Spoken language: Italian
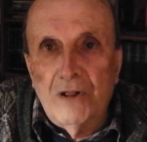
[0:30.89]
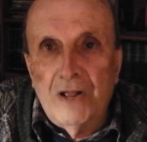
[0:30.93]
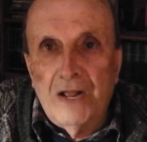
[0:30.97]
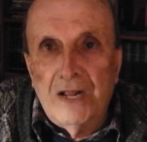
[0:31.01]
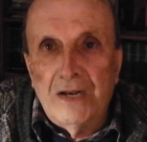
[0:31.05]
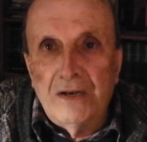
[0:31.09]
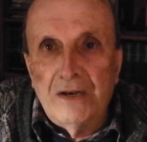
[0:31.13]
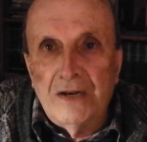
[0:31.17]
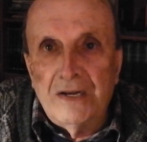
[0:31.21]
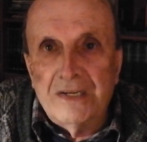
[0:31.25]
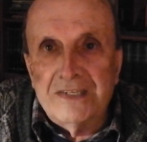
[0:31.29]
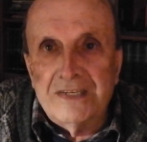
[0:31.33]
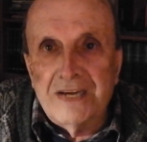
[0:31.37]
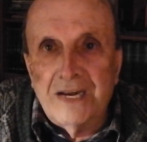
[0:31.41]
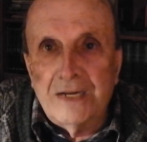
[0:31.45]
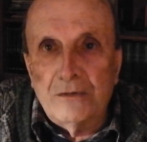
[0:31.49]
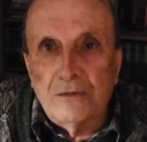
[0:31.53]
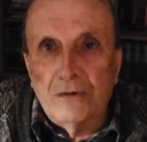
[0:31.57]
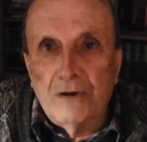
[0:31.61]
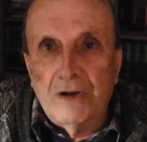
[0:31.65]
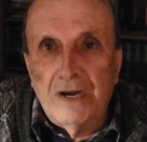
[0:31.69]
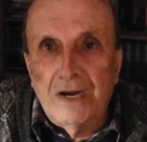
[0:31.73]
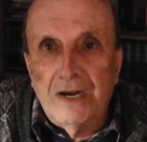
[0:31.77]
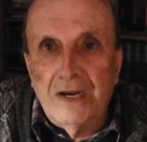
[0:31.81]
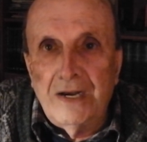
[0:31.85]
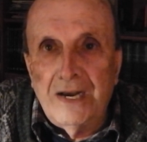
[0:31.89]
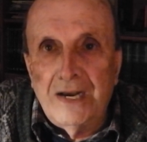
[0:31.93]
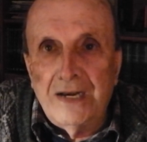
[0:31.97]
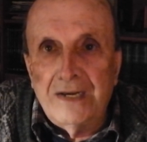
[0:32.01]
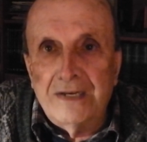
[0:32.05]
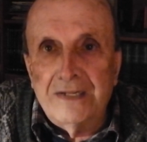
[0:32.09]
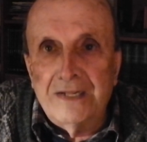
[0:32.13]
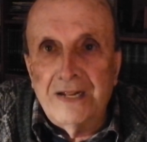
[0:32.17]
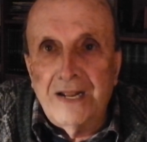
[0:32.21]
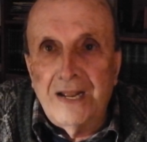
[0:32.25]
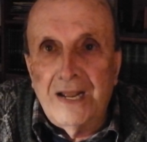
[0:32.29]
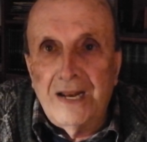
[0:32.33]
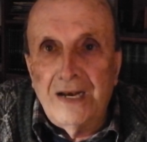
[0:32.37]
hanno alzato
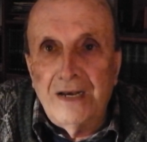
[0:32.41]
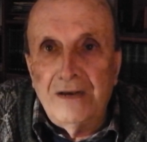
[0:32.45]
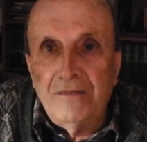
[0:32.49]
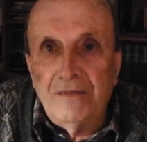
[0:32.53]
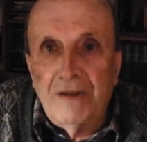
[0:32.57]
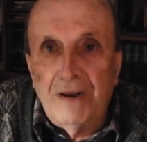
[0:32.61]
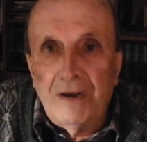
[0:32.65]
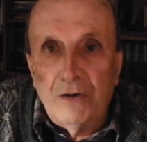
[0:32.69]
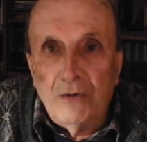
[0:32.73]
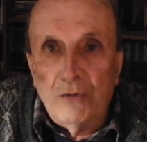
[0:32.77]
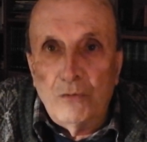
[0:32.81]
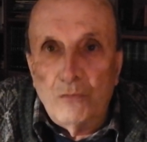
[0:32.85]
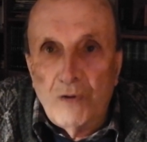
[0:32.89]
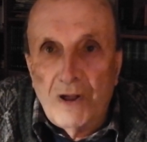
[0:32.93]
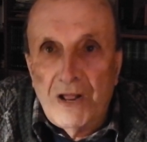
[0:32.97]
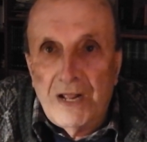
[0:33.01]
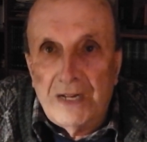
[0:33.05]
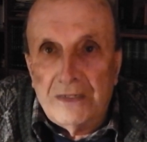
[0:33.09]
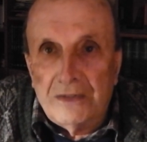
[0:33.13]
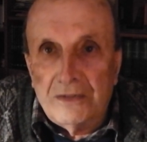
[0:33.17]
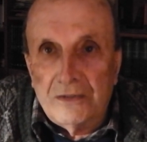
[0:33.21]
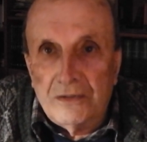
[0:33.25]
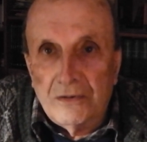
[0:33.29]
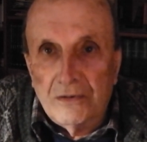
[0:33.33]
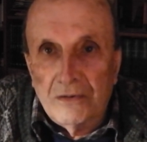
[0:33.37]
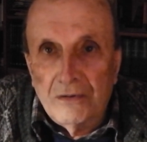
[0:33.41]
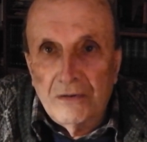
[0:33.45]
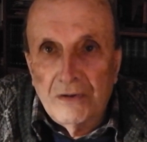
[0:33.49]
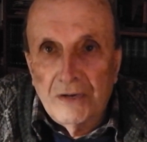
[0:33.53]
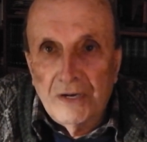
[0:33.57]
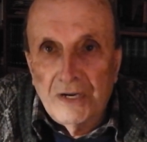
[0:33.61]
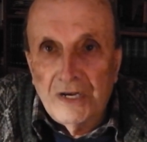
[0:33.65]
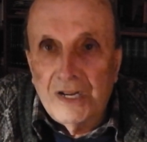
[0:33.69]
l'allerta a livello 4,